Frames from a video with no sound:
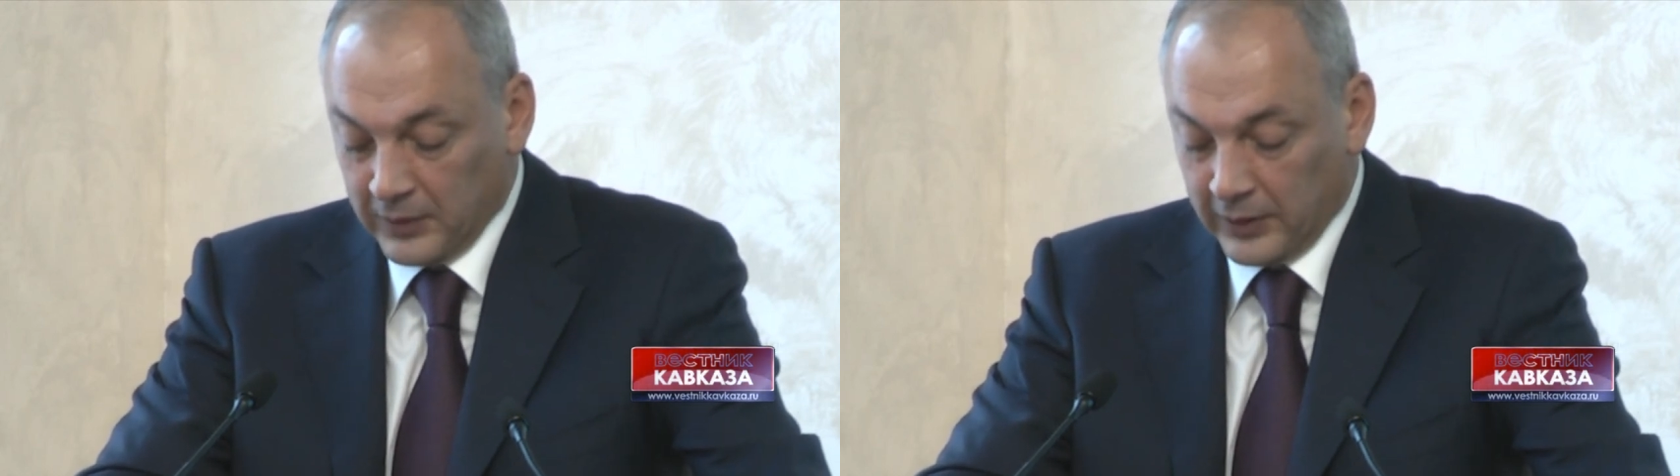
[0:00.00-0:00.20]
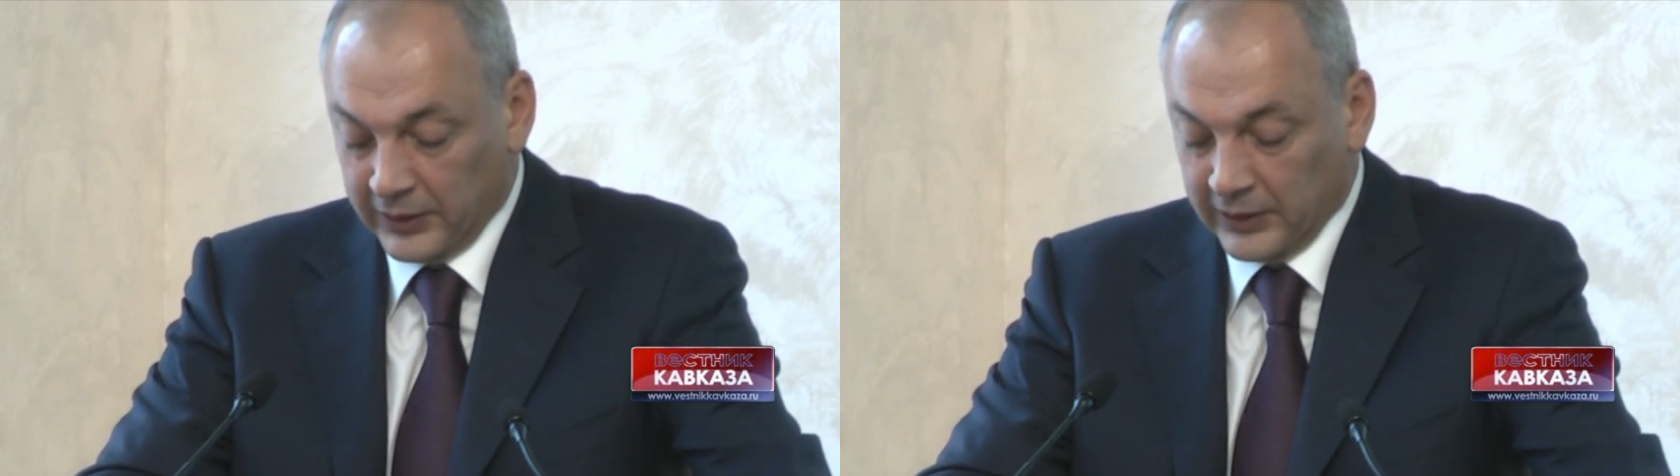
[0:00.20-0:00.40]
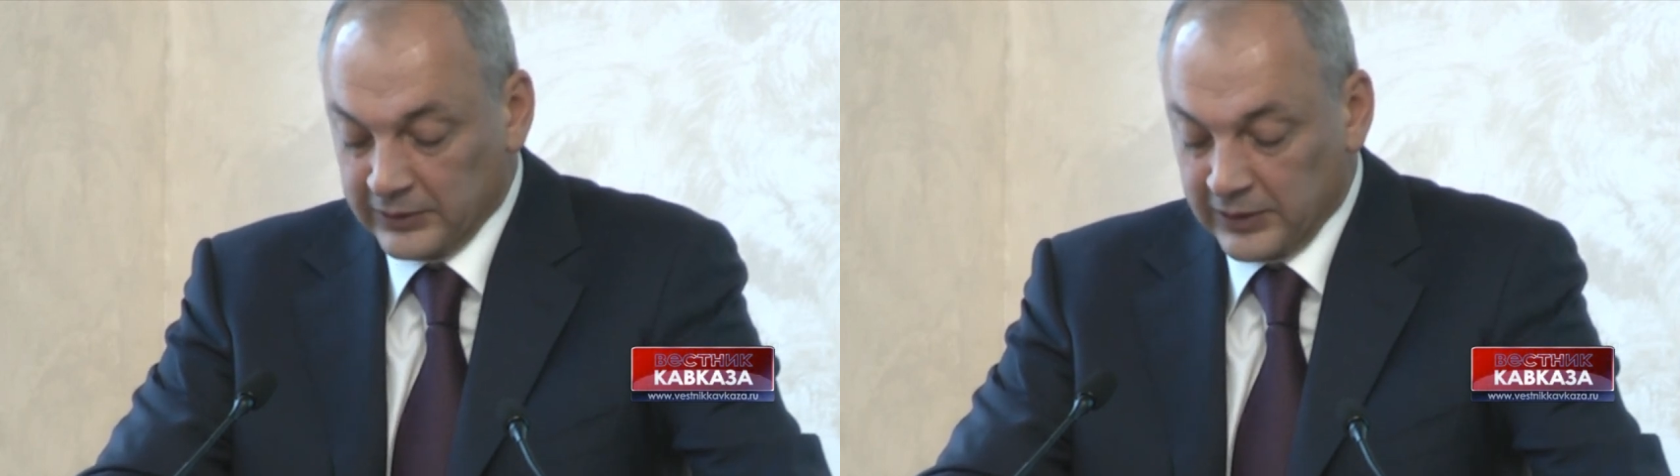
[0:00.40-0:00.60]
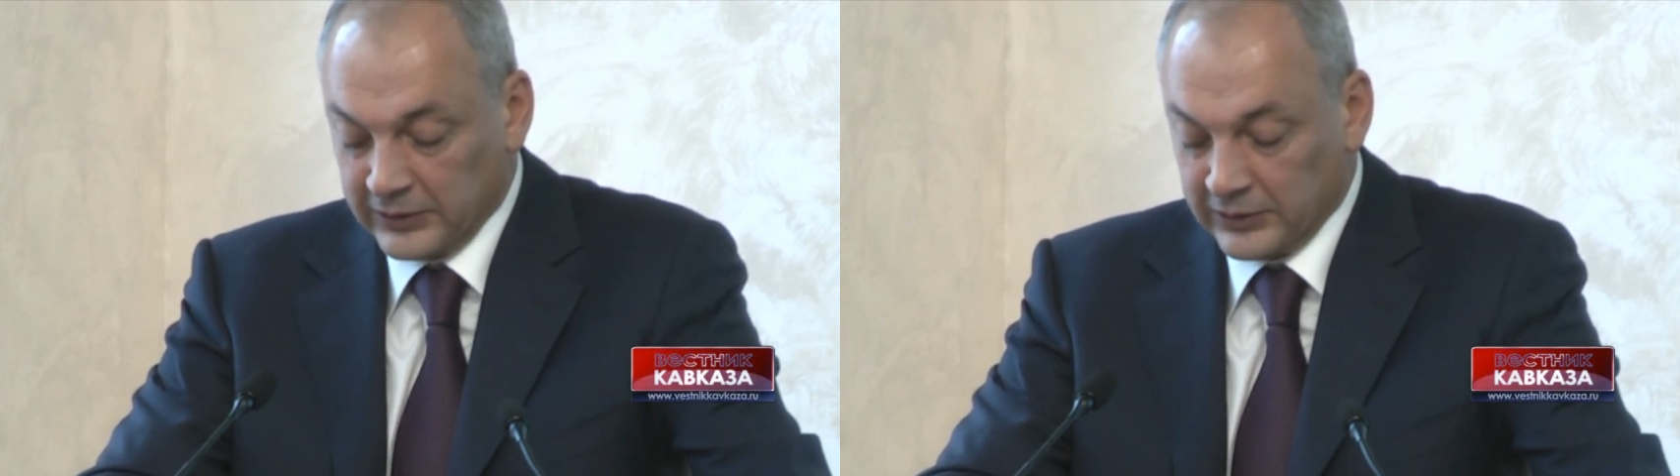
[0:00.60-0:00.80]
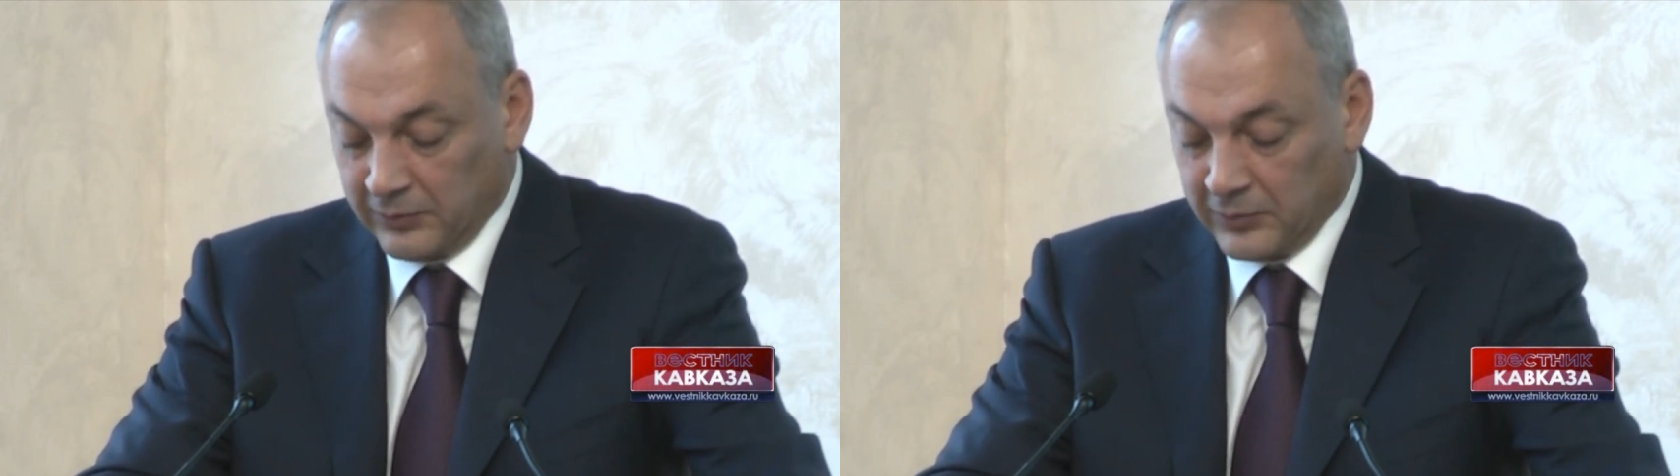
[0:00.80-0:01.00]

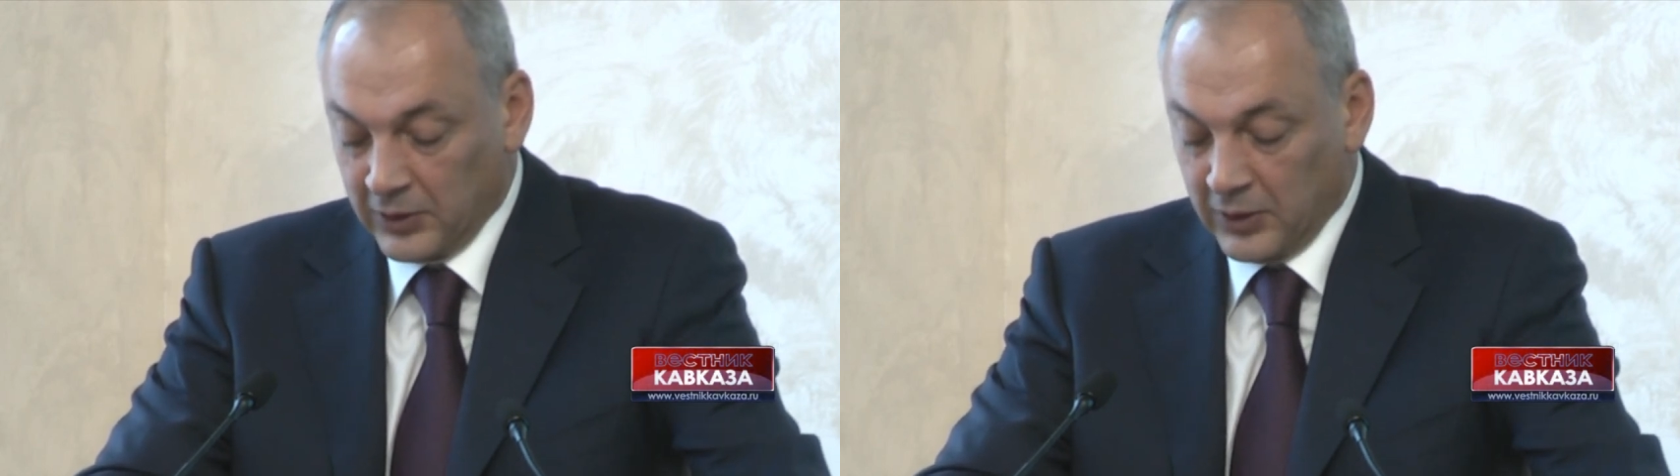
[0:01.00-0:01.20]
организациям